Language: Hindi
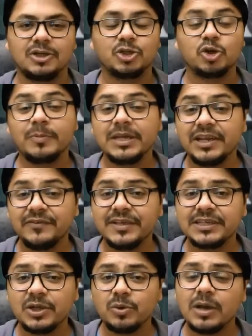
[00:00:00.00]
तो मैं
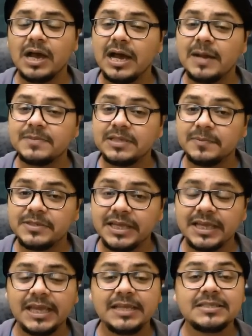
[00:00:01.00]
रिक्वेस्ट करूंगा आप सबसे
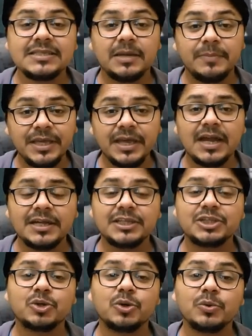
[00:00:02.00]
कि इन सभी
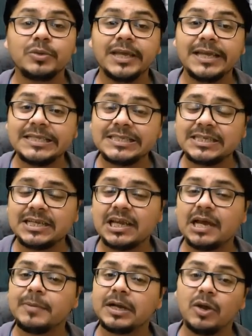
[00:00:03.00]
आर्टिस्ट को उनके
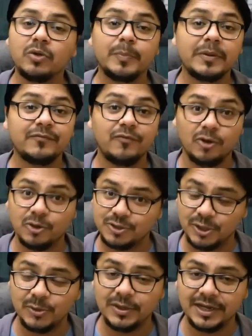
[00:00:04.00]
इंस्टाग्राम अकाउंट पर फॉलो
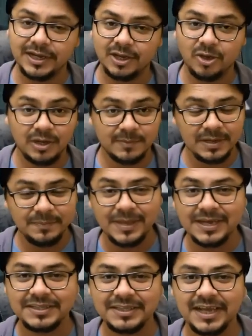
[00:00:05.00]
जरूर करें और अपना
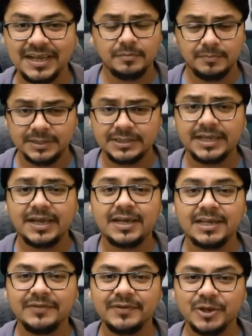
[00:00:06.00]
प्यार दिखाए मिलता है
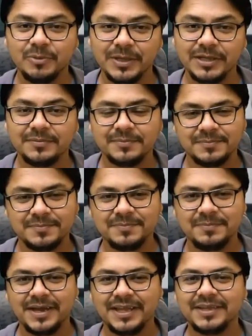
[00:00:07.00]
अगले वीडियो में
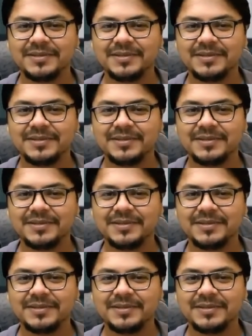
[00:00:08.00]
बाय